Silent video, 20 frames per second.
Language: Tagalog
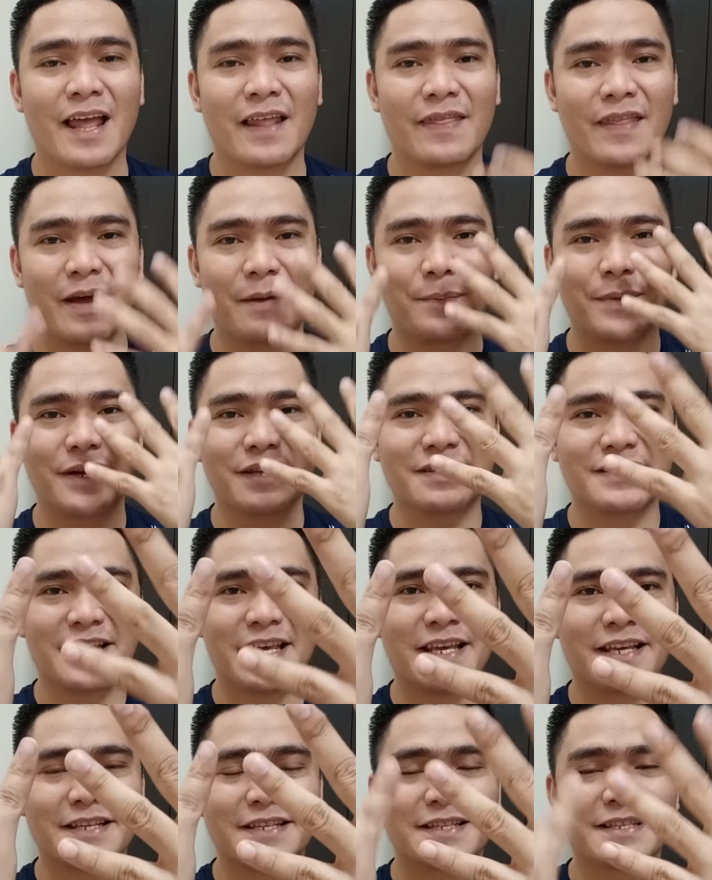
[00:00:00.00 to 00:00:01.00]
Number
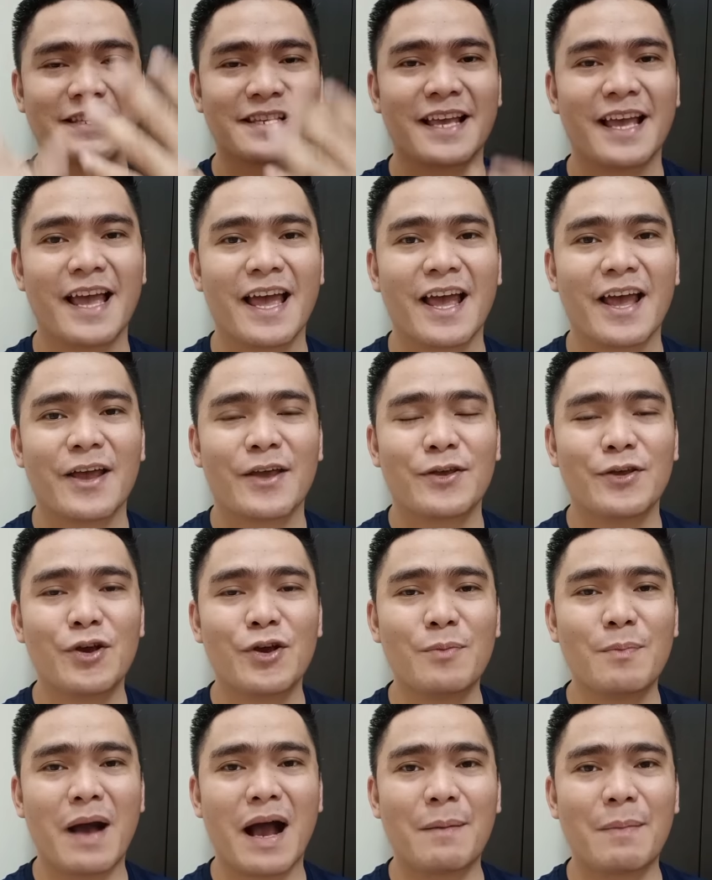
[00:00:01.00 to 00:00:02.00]
6,
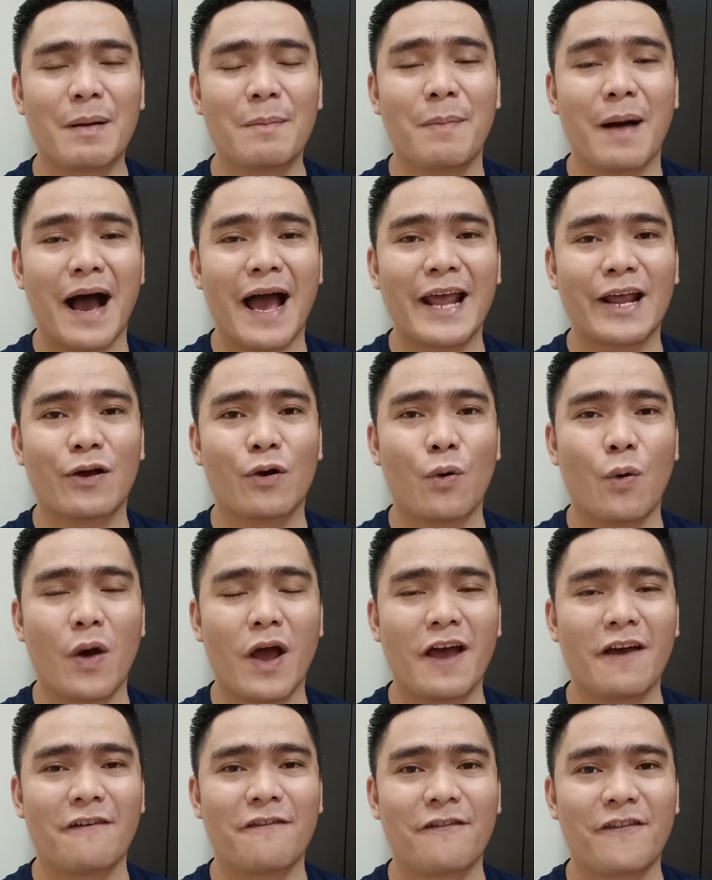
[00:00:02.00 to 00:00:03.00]
yung mga babaeng
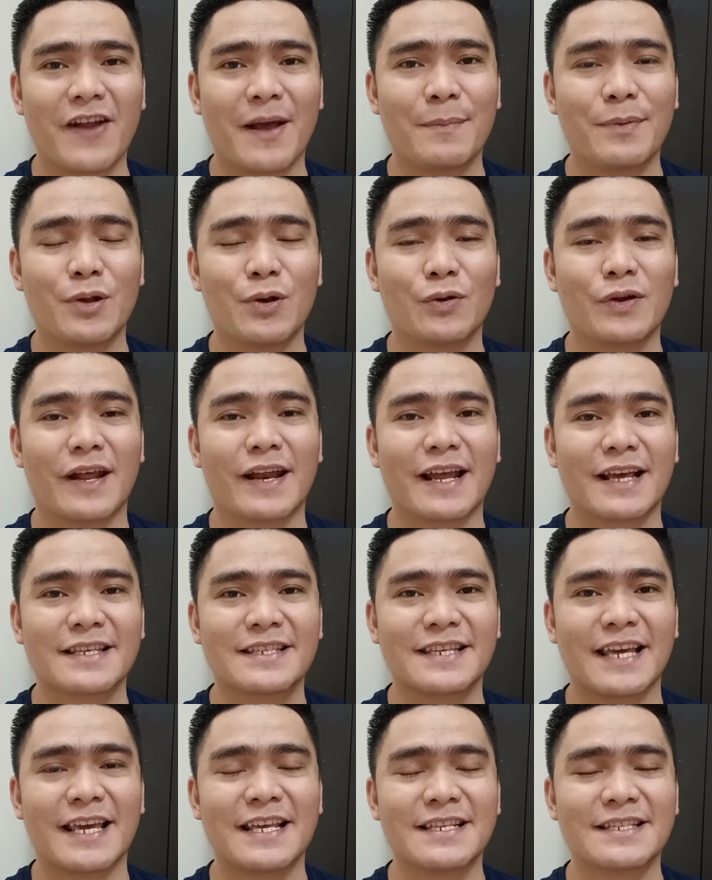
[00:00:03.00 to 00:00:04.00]
OFW na
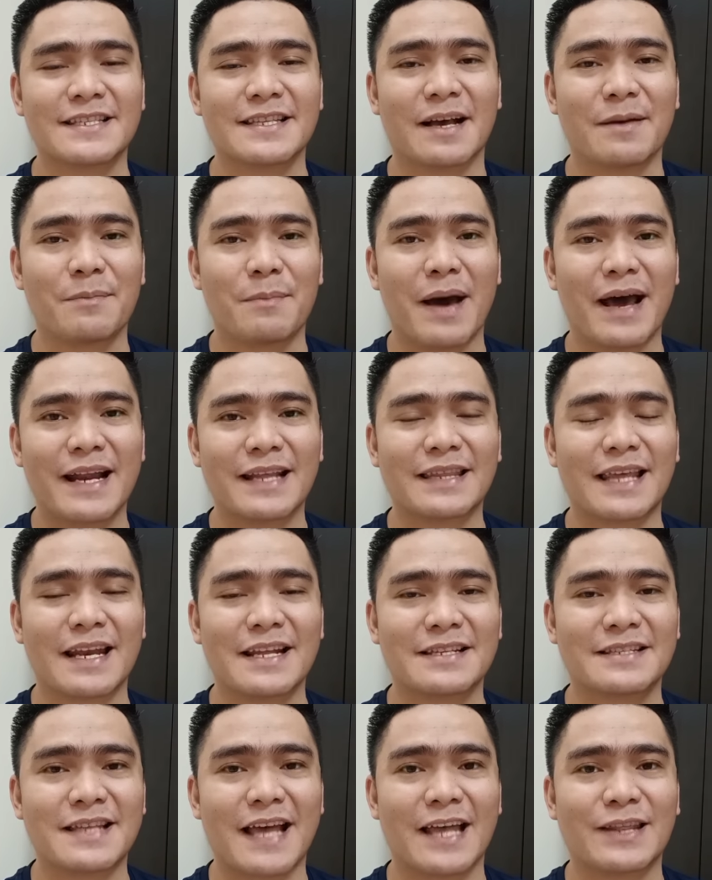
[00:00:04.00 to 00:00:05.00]
nag-change ng marital
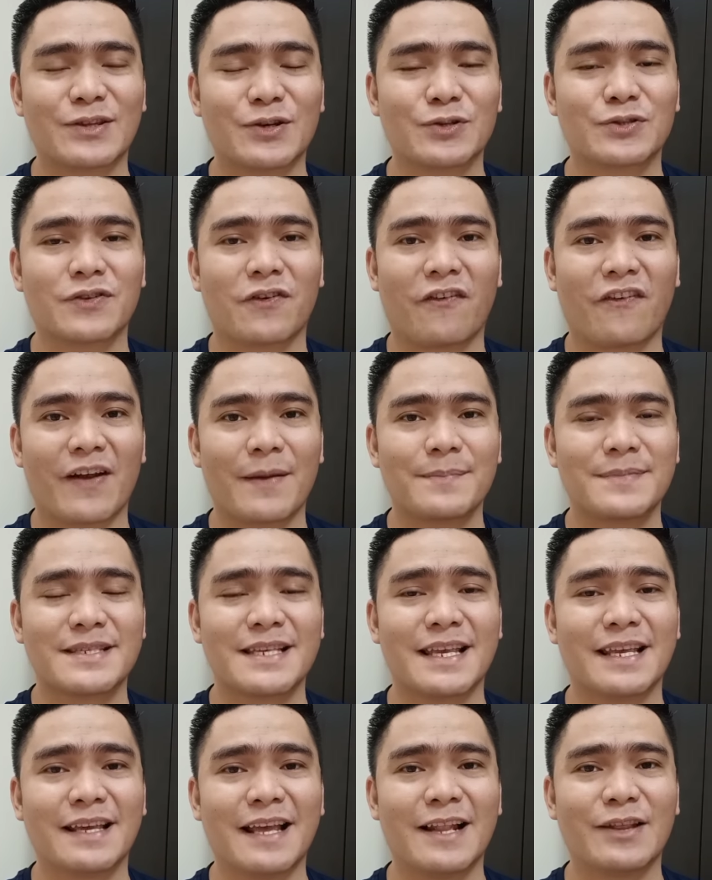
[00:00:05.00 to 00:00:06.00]
status from
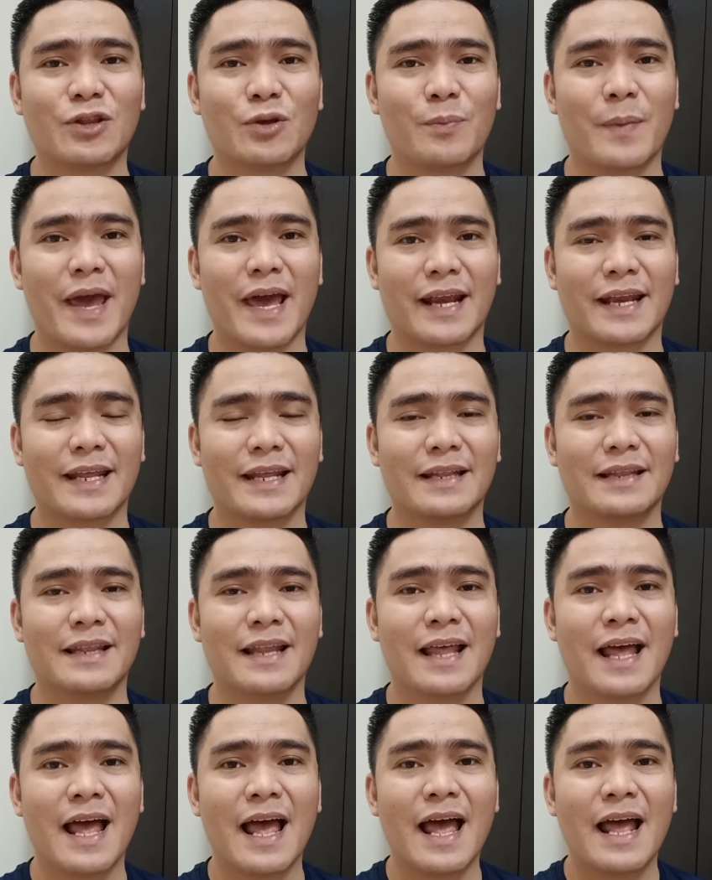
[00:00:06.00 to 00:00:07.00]
single to
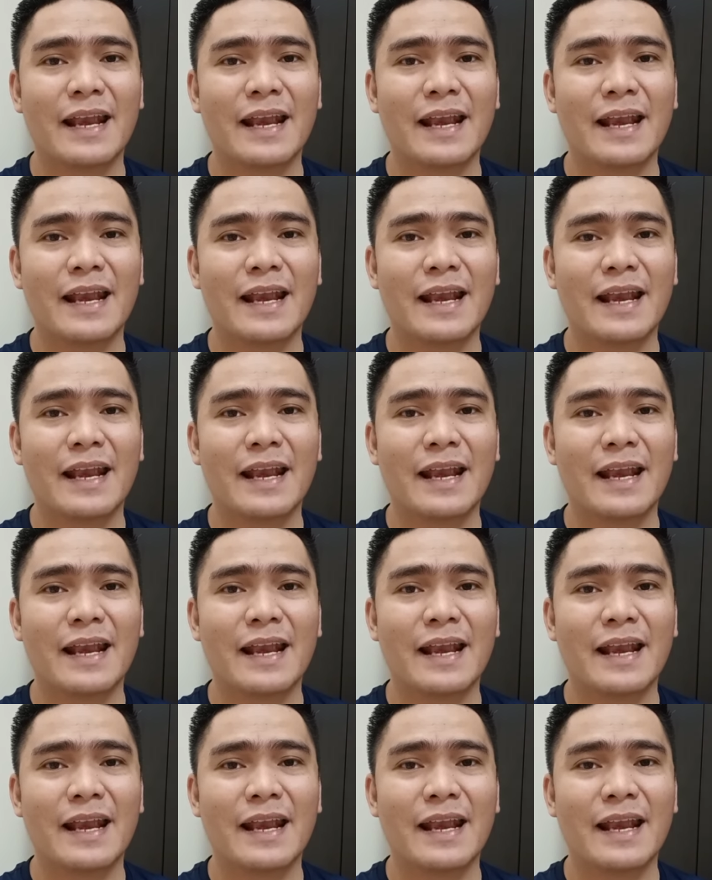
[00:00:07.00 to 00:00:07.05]
married